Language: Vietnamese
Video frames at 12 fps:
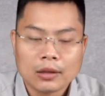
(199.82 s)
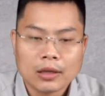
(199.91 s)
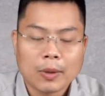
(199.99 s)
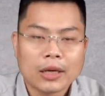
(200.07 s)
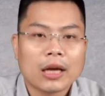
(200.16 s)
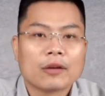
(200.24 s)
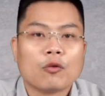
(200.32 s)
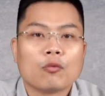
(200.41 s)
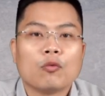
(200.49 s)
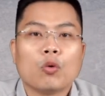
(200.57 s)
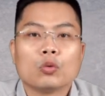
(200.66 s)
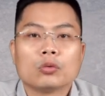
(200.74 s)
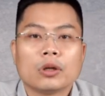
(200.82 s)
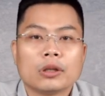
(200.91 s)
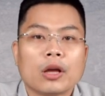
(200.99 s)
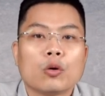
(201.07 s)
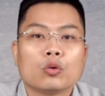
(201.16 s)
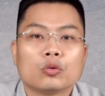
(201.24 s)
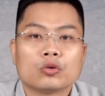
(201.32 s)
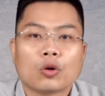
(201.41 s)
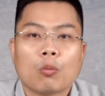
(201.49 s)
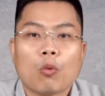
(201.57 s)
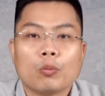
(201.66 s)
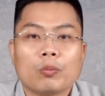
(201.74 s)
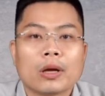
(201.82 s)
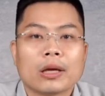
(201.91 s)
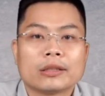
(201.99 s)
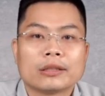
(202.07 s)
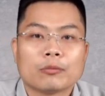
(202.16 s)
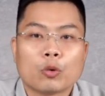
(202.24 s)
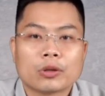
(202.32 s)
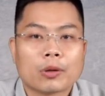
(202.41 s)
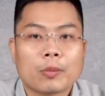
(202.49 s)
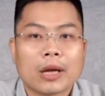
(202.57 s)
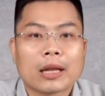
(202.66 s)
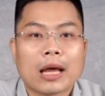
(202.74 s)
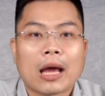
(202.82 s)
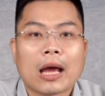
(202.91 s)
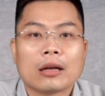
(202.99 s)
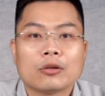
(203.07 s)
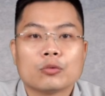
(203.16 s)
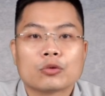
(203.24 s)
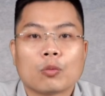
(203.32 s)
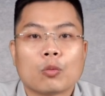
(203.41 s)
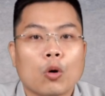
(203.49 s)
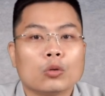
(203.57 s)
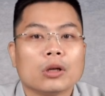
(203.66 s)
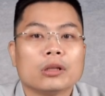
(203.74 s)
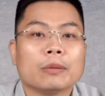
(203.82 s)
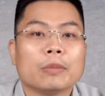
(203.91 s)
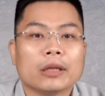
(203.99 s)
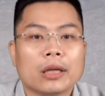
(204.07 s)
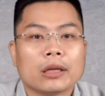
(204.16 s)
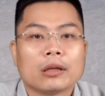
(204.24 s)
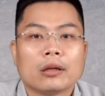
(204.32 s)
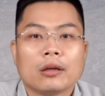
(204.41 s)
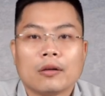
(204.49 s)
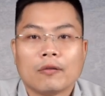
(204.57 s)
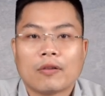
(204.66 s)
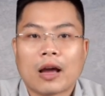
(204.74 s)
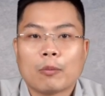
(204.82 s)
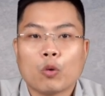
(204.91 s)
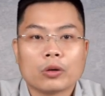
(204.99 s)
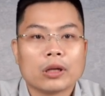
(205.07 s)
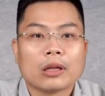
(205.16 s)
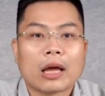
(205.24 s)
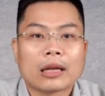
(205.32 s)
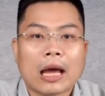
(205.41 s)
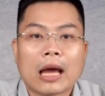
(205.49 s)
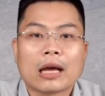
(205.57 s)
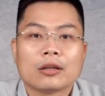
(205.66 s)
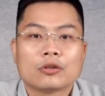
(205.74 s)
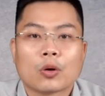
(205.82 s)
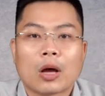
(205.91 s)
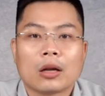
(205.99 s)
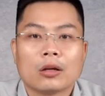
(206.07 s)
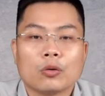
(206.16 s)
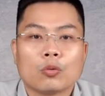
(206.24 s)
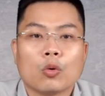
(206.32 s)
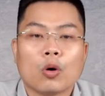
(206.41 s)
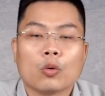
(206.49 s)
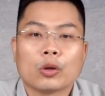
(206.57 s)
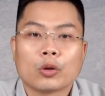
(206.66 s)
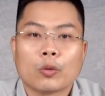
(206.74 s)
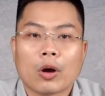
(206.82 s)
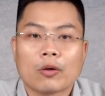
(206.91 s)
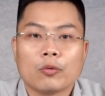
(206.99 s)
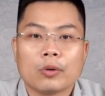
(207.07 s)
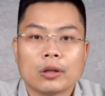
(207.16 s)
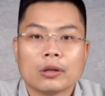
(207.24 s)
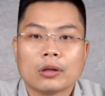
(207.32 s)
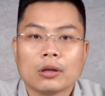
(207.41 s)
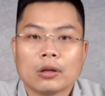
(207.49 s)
Nhà máy này phục vụ tưới tiêu cho 40 450 ha hạ lưu sông Côn ở tỉnh Bình Định và 4.000 ha cho hạ lưu của huyện Tuy Hòa, Phú Yên.